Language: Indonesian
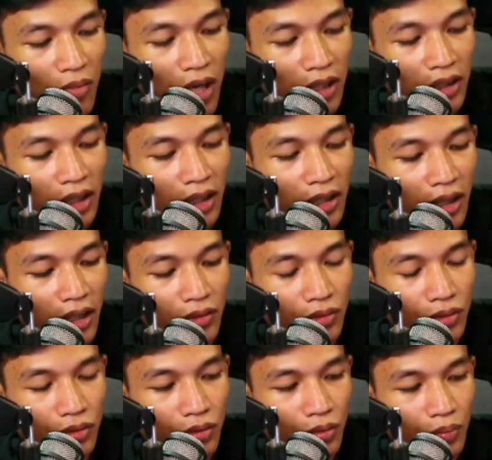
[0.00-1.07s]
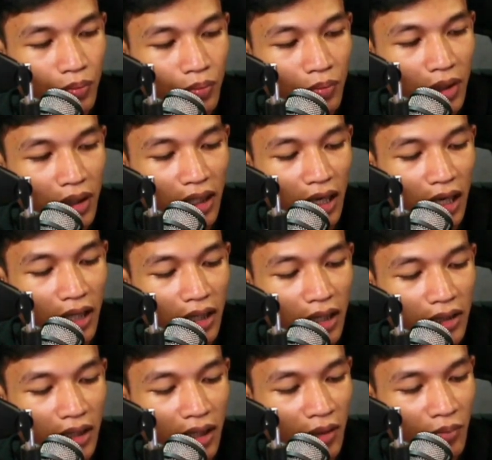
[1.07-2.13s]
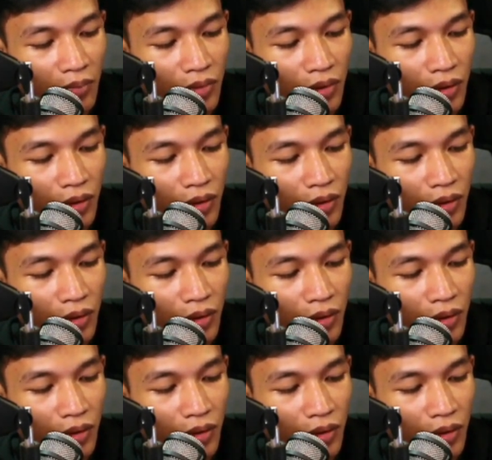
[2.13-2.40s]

banyak ya untuk penilaiannya,